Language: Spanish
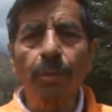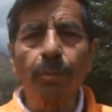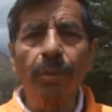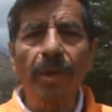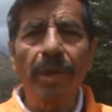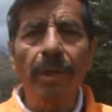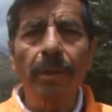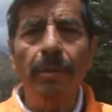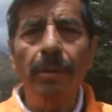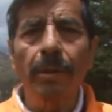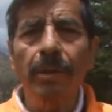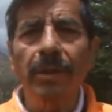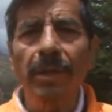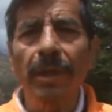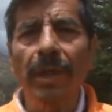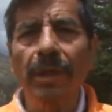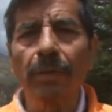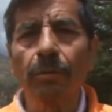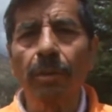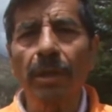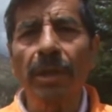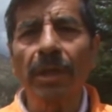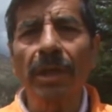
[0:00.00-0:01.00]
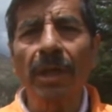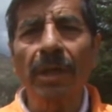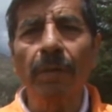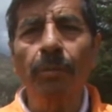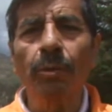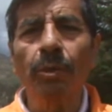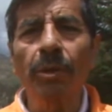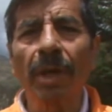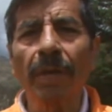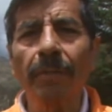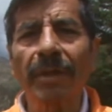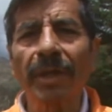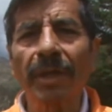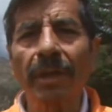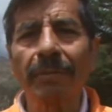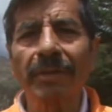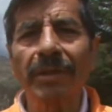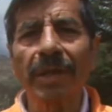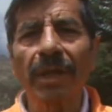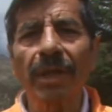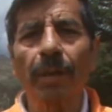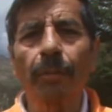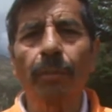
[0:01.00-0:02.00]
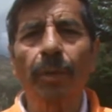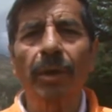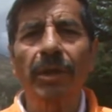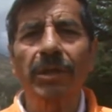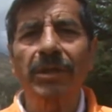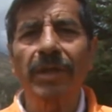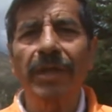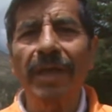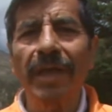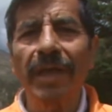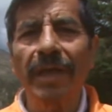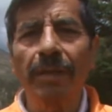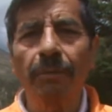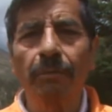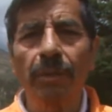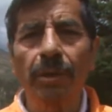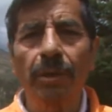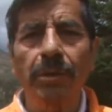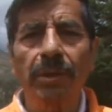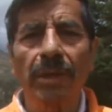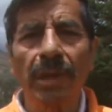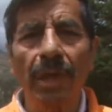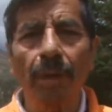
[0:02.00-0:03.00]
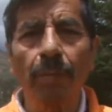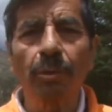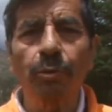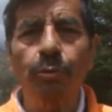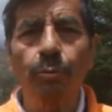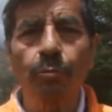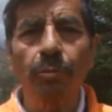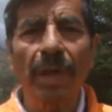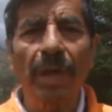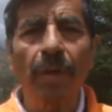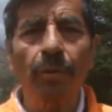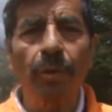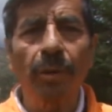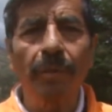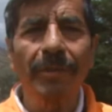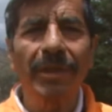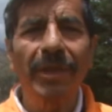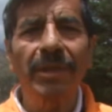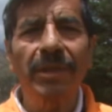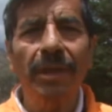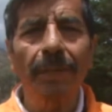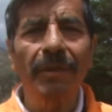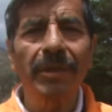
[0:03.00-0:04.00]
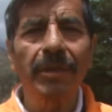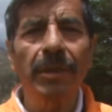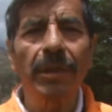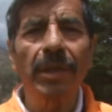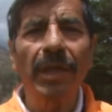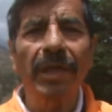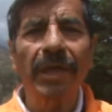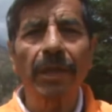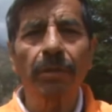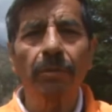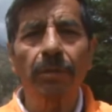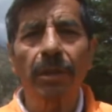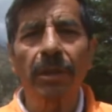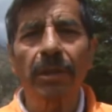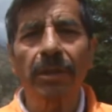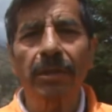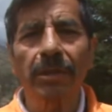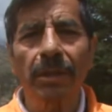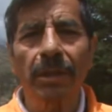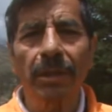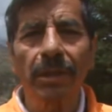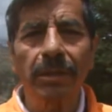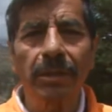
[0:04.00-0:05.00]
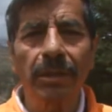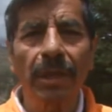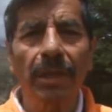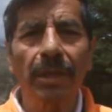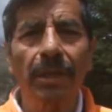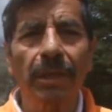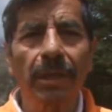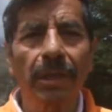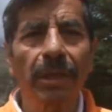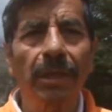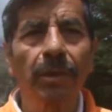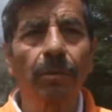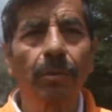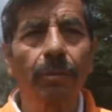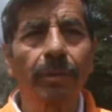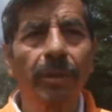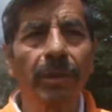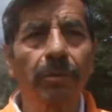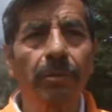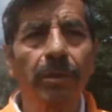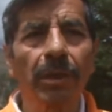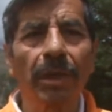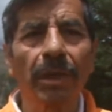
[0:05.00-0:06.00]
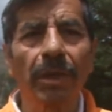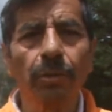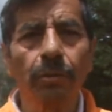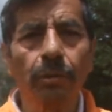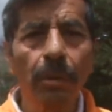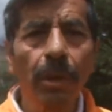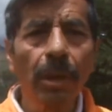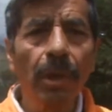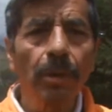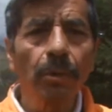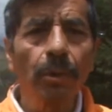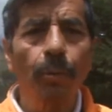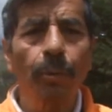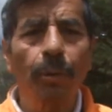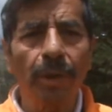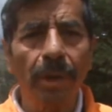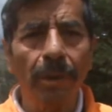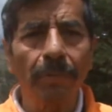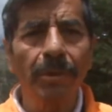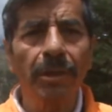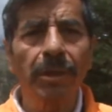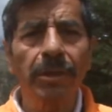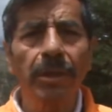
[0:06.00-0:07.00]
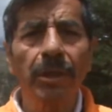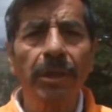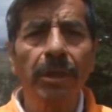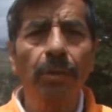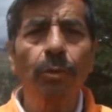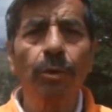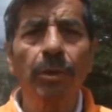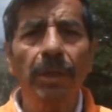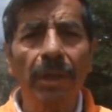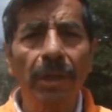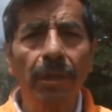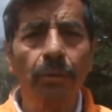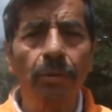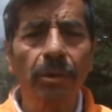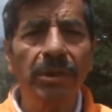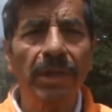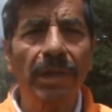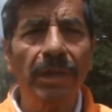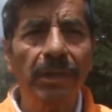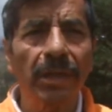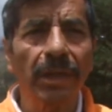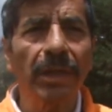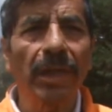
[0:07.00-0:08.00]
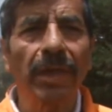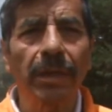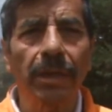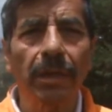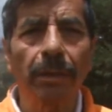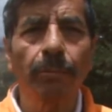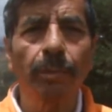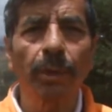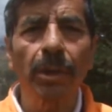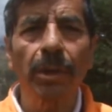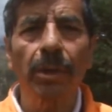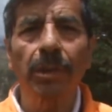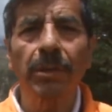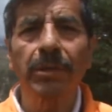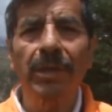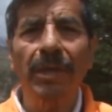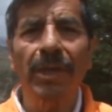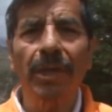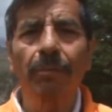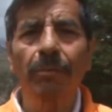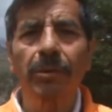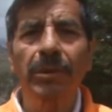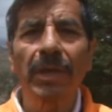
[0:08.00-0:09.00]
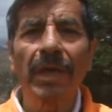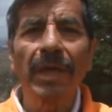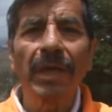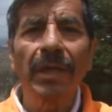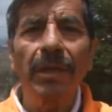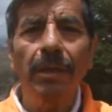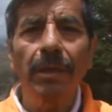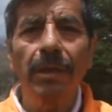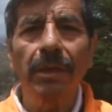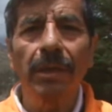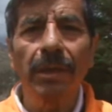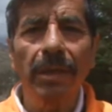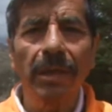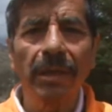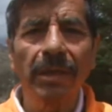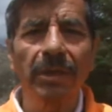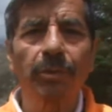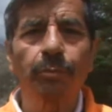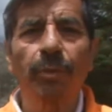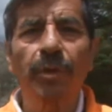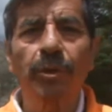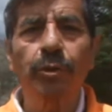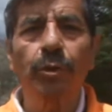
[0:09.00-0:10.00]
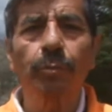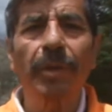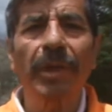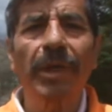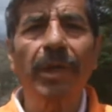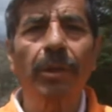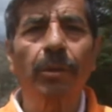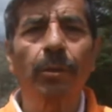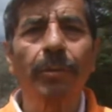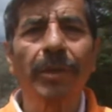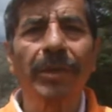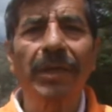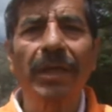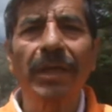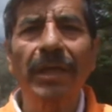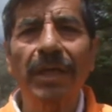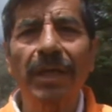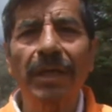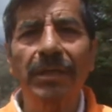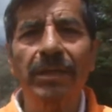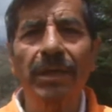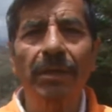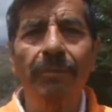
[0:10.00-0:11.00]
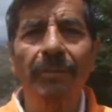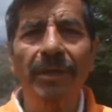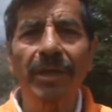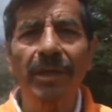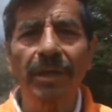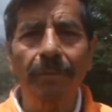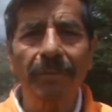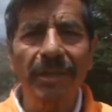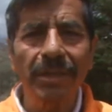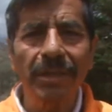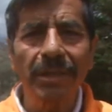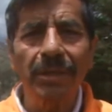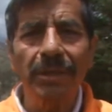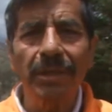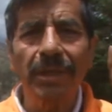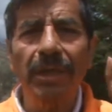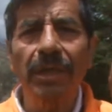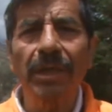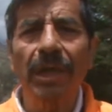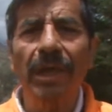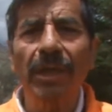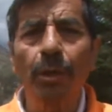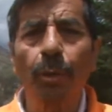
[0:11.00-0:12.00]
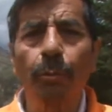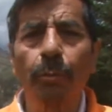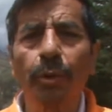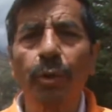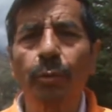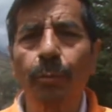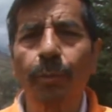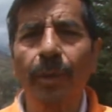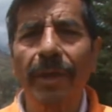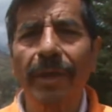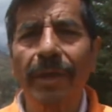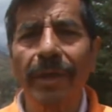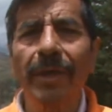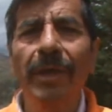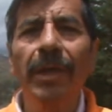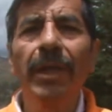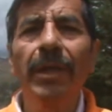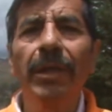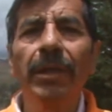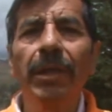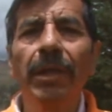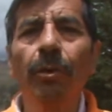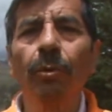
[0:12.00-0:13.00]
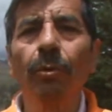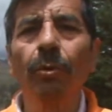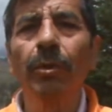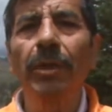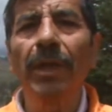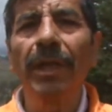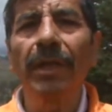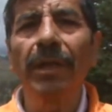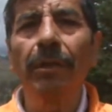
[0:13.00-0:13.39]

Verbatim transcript: se puede este, anular la inmunidad parlamentaria porque sería, em, seríamos un blanco inmediatamente de aquellos que, están queriendo vernos adentro. No podríamos hacer ninguna denuncia ante nadie porque estaríamos eh, expuestos para que nos metan a la cárcel inmediatamente y que no prospere ninguna